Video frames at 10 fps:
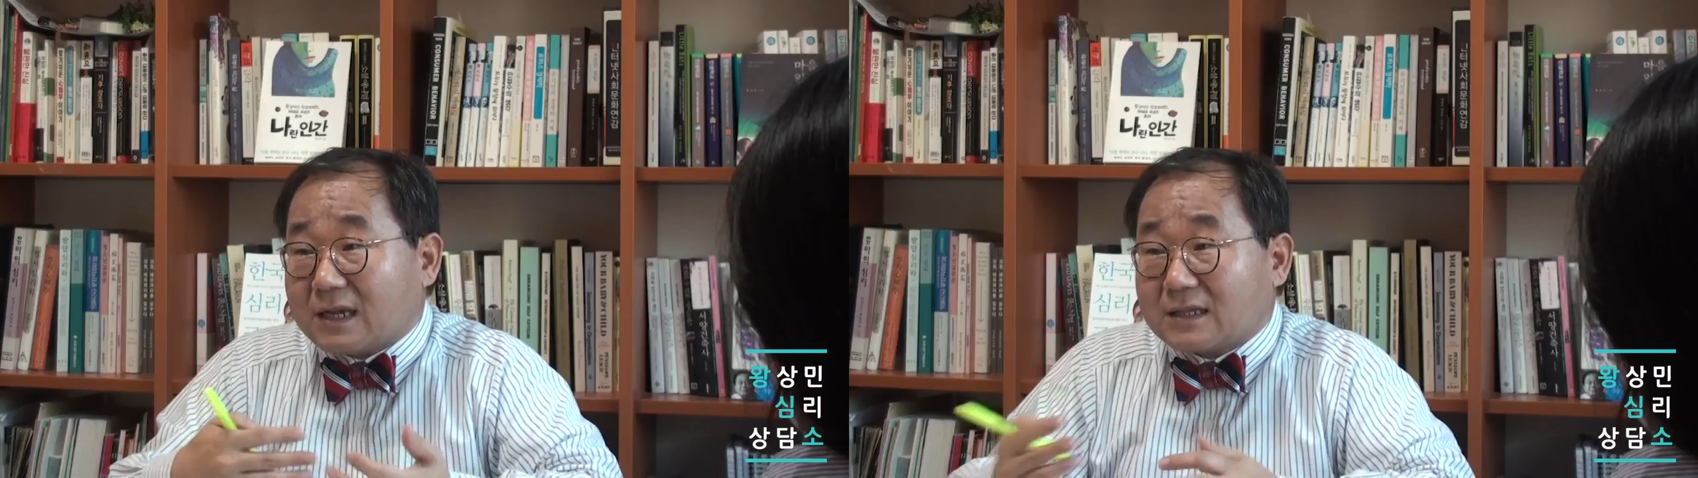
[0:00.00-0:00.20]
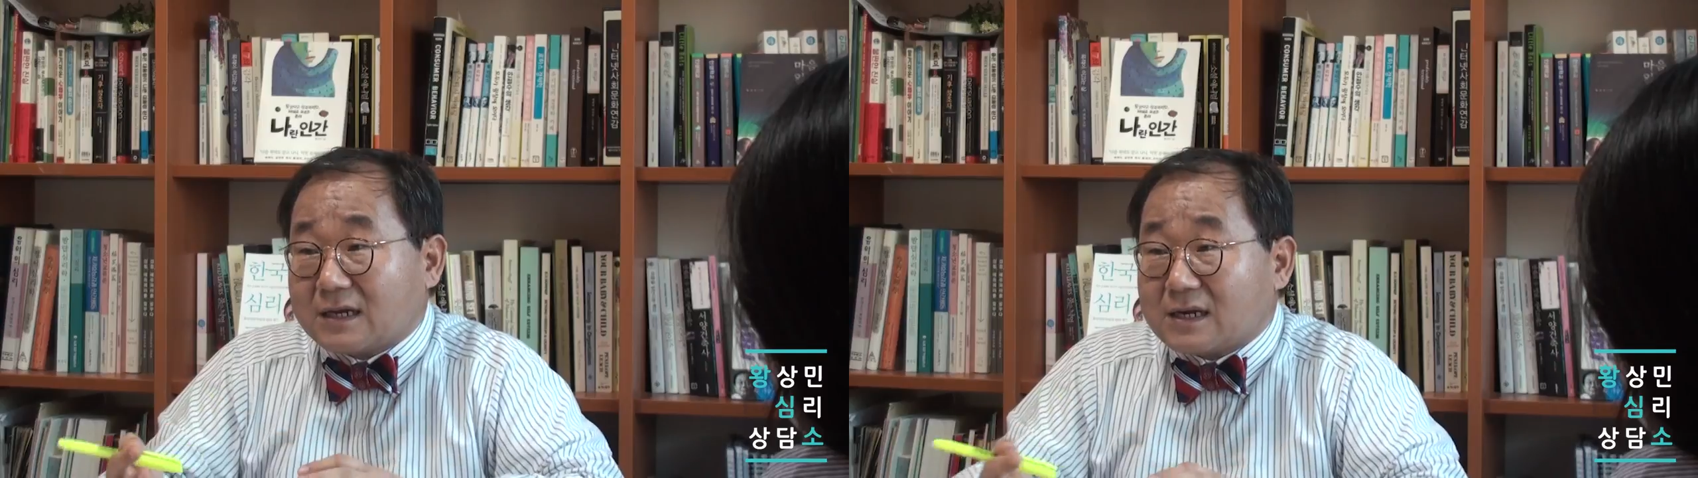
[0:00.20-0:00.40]

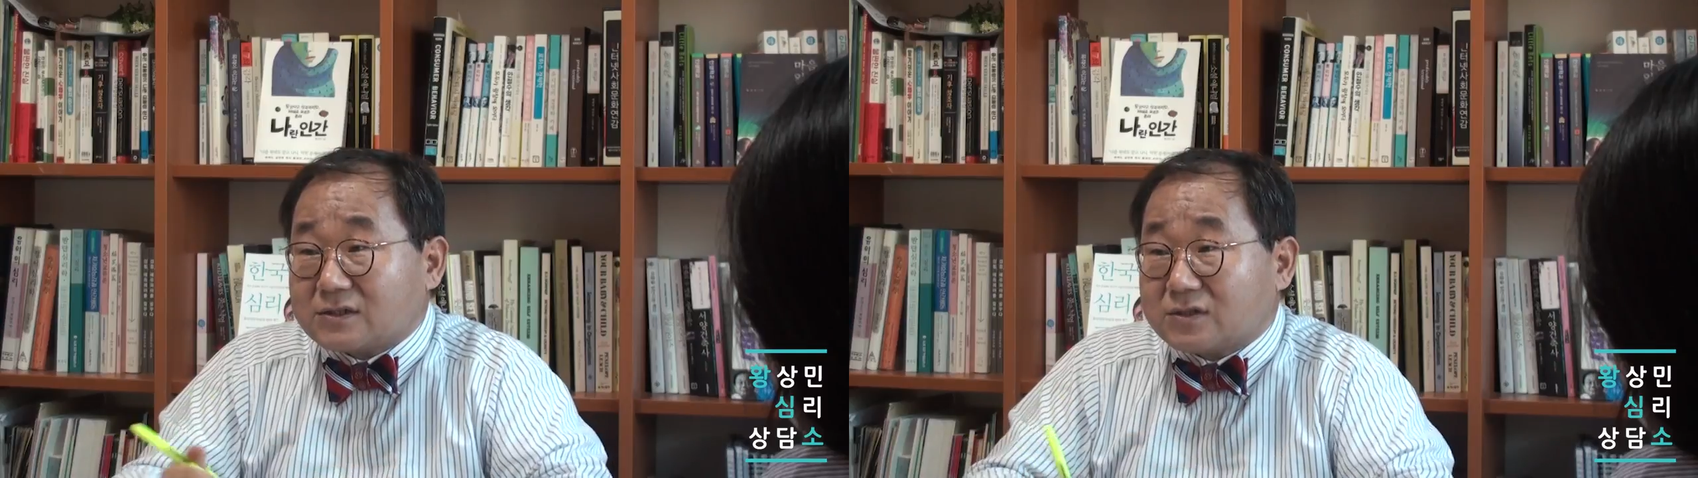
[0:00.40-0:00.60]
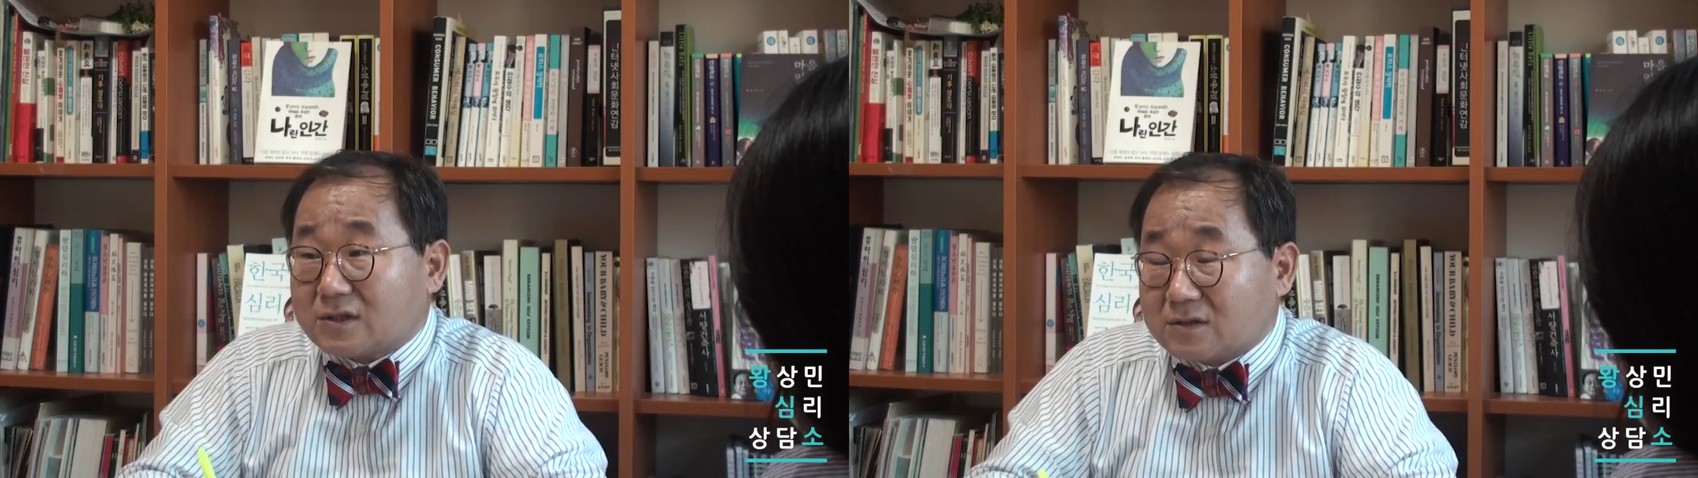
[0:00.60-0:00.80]
나타날
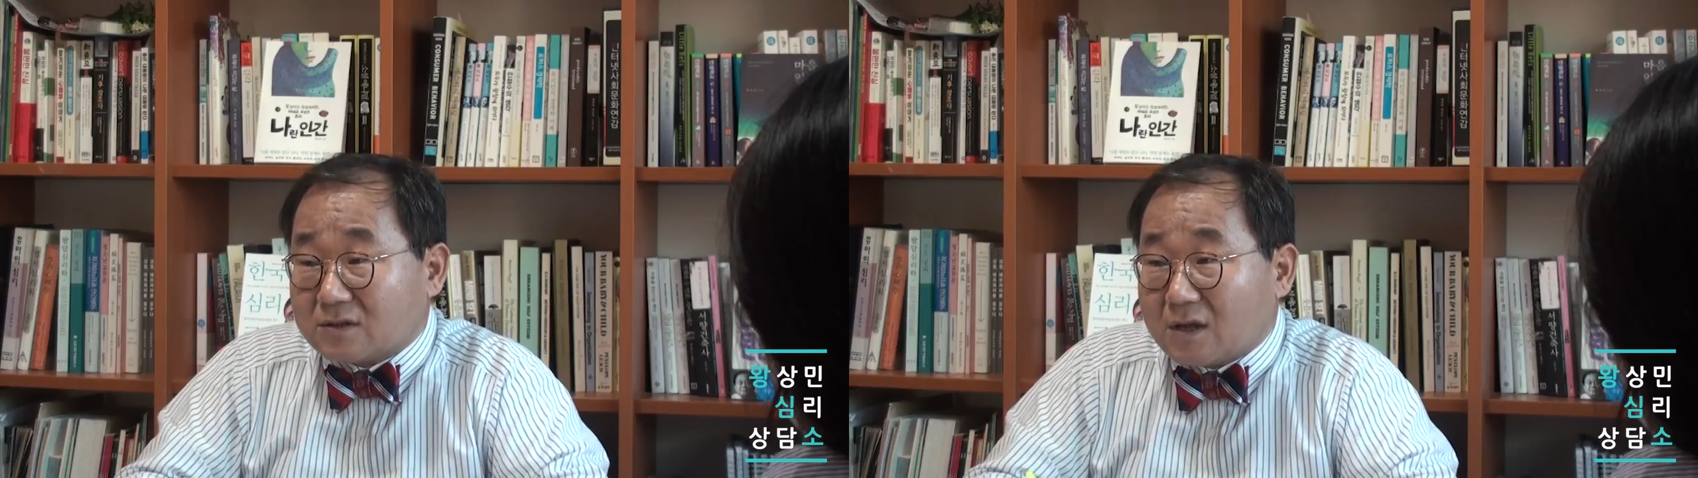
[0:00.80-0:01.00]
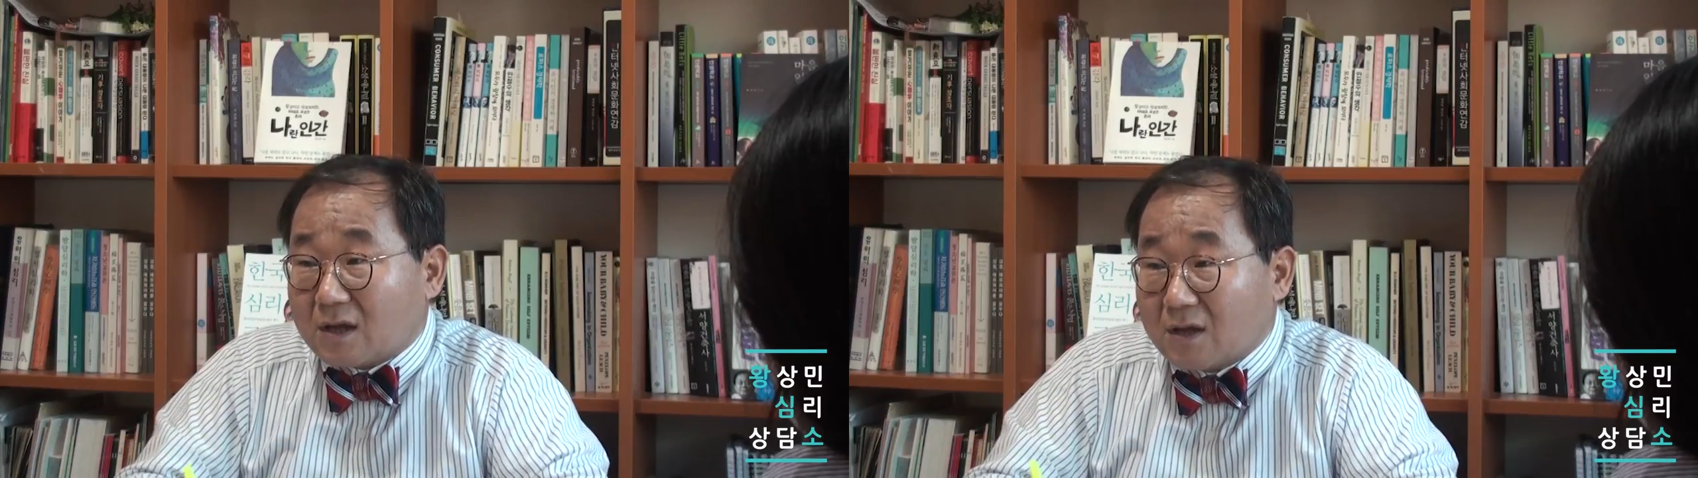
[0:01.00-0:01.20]
수
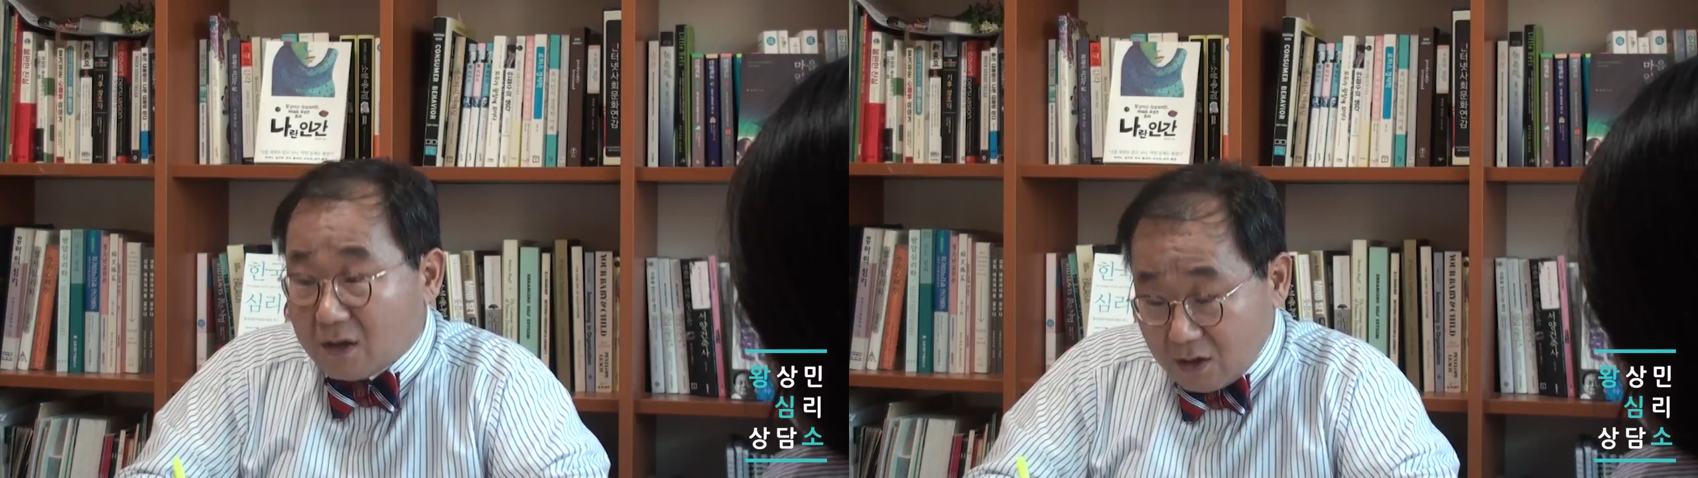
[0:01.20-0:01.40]
있는데